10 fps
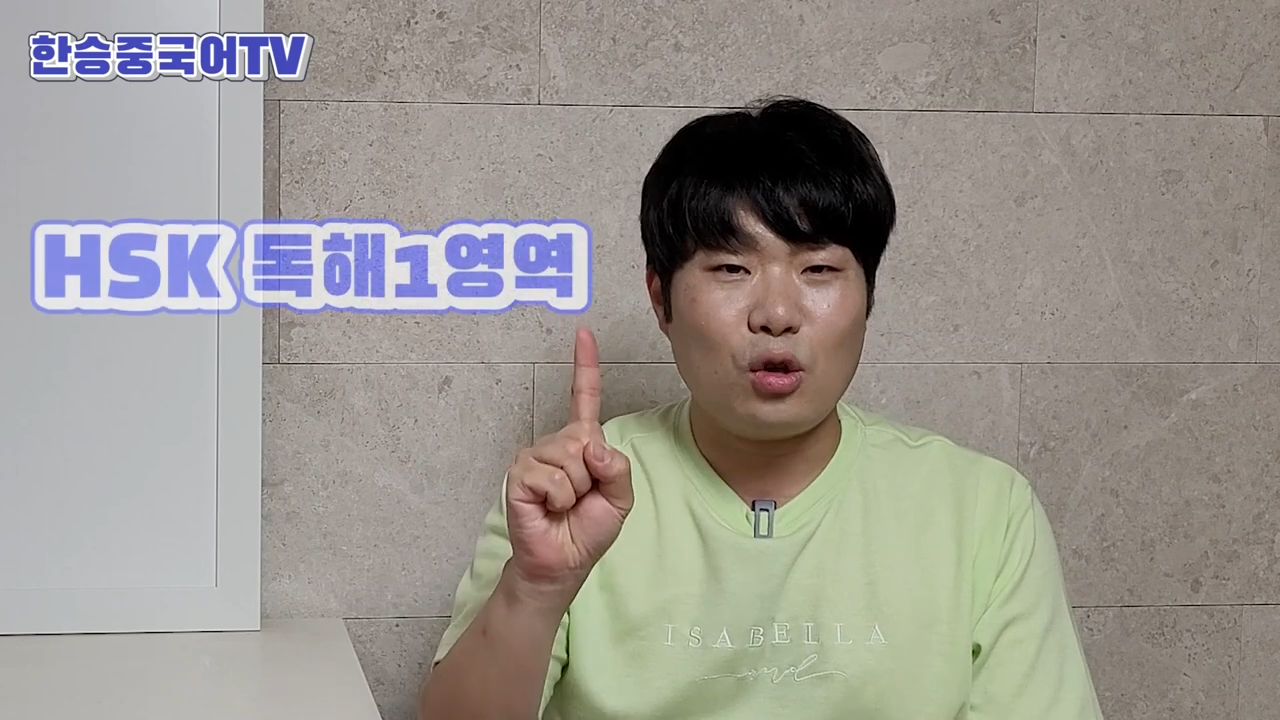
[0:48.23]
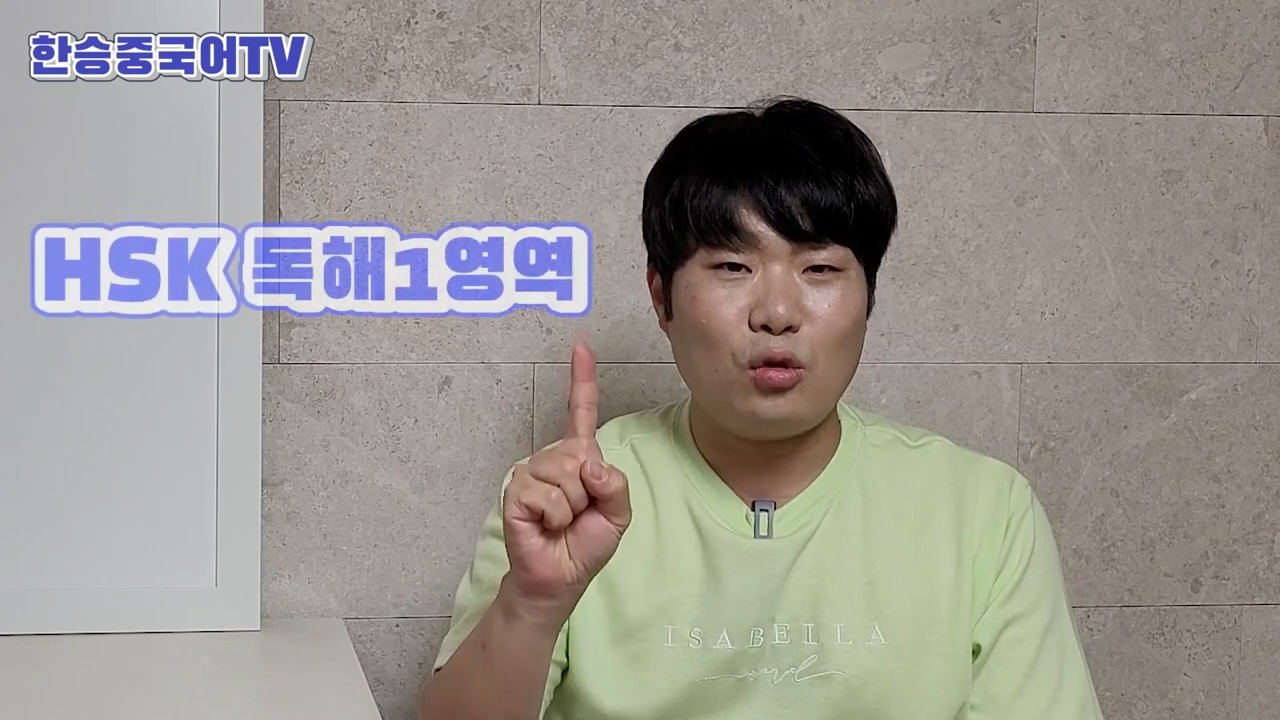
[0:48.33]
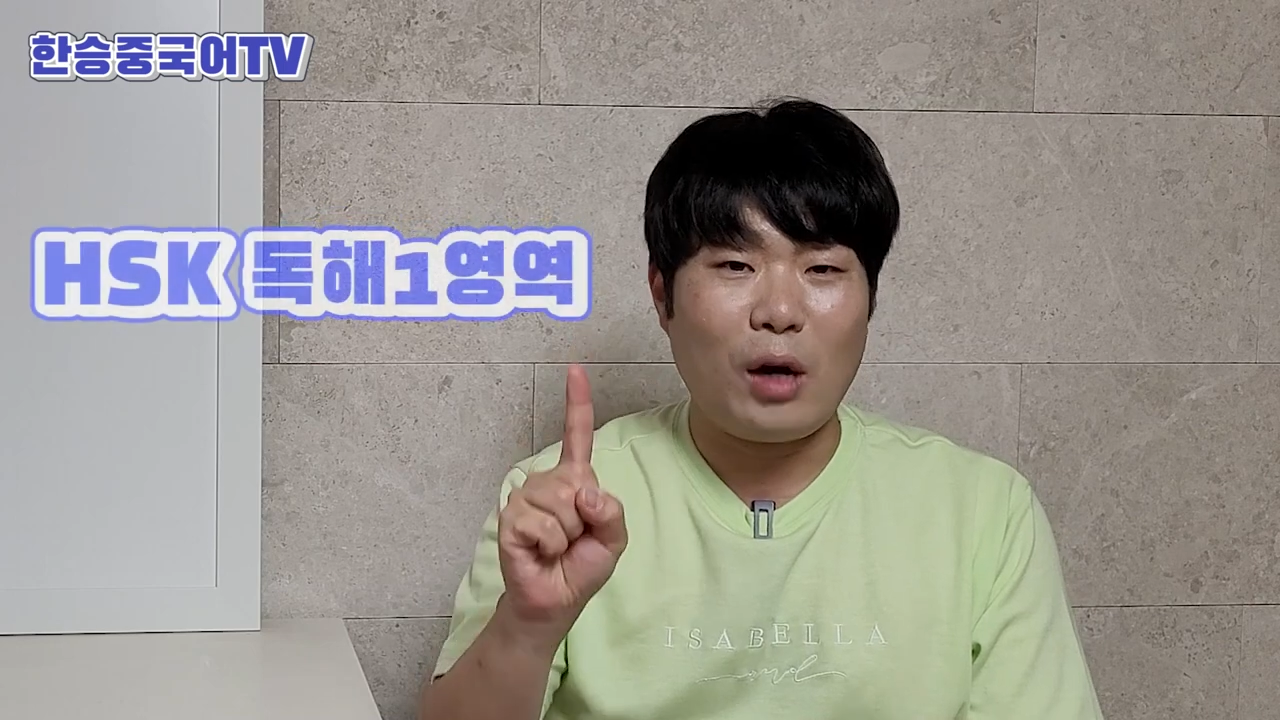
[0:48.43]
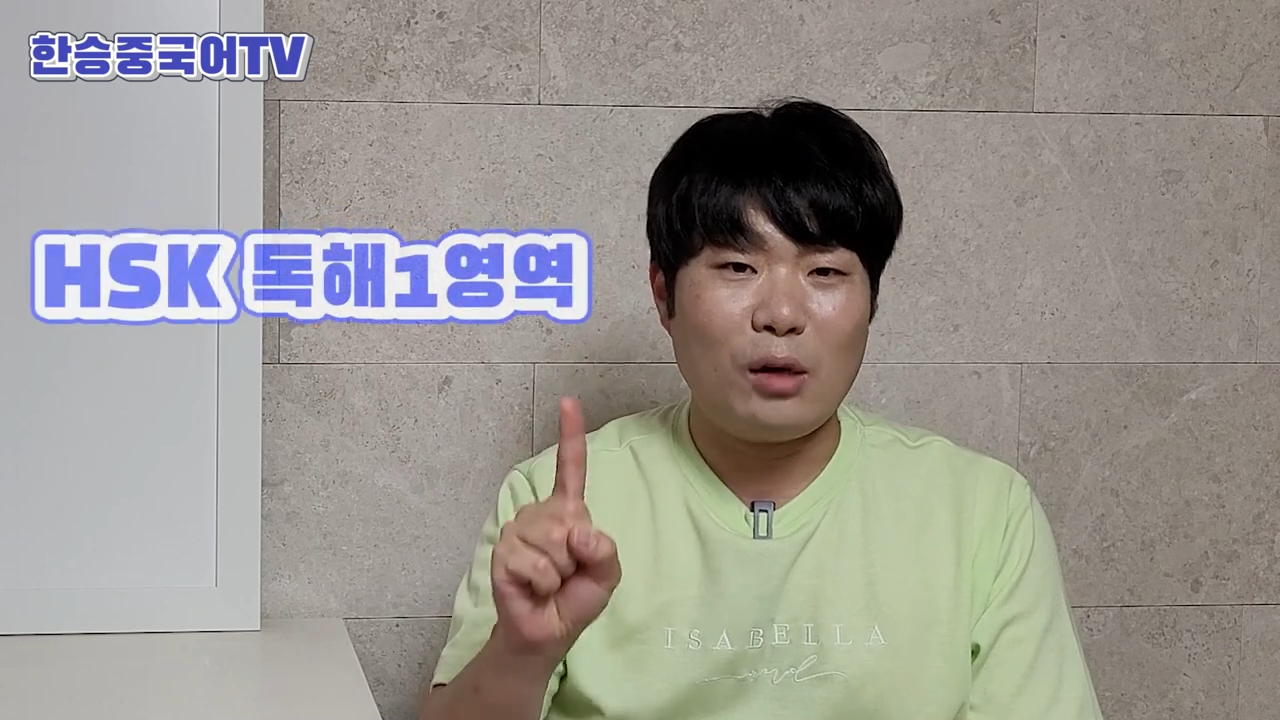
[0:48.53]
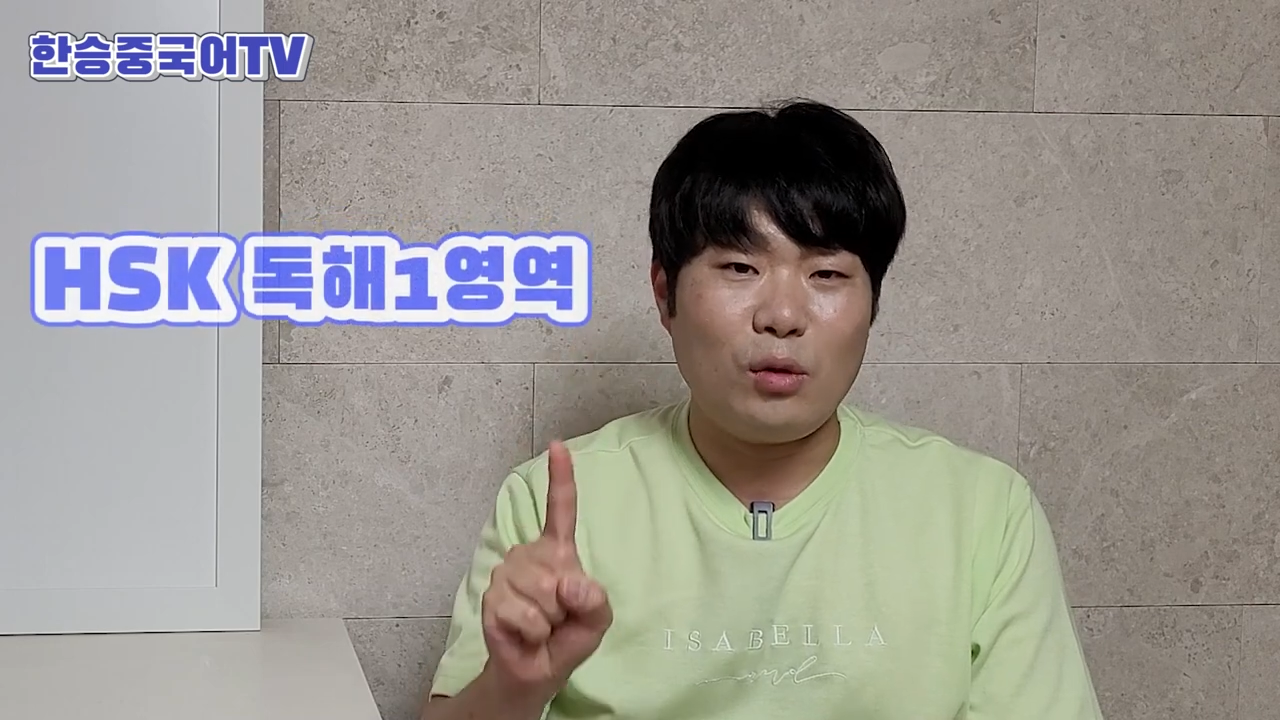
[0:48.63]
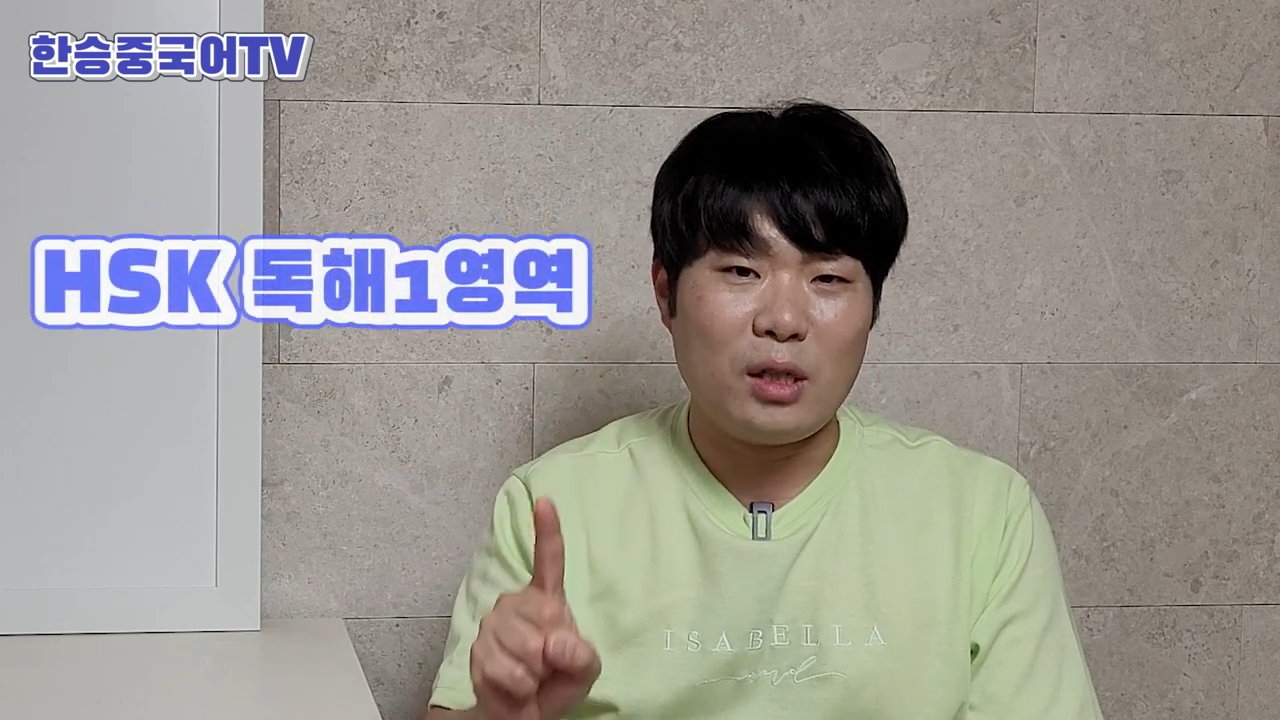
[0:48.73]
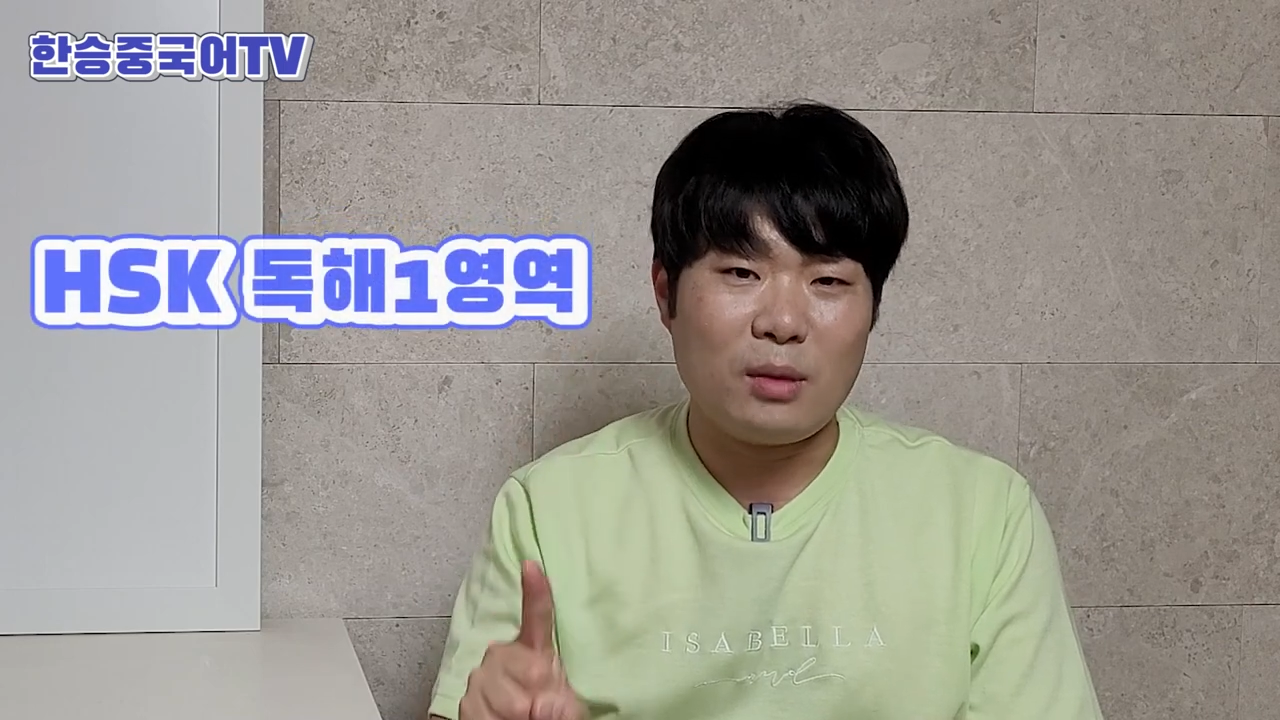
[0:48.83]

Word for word: 저도 알고